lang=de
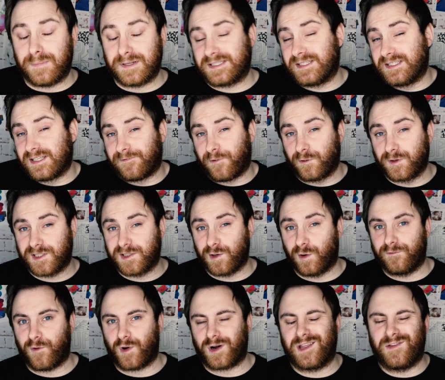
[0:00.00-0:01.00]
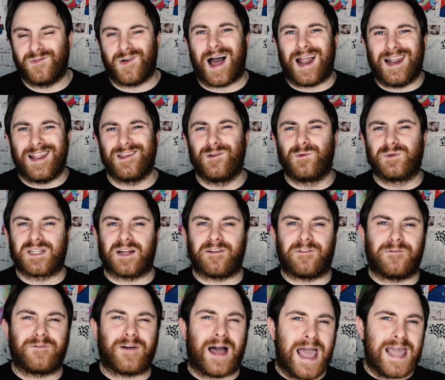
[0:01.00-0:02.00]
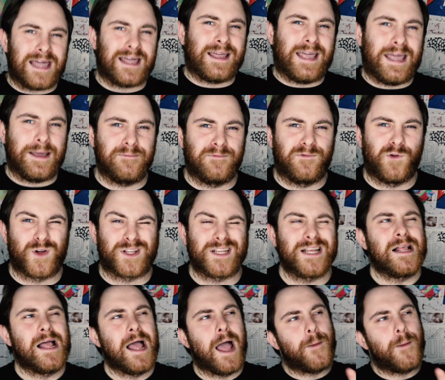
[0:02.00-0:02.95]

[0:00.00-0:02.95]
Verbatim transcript: bis diese Funktion wirklich für alle User freigegeben wird,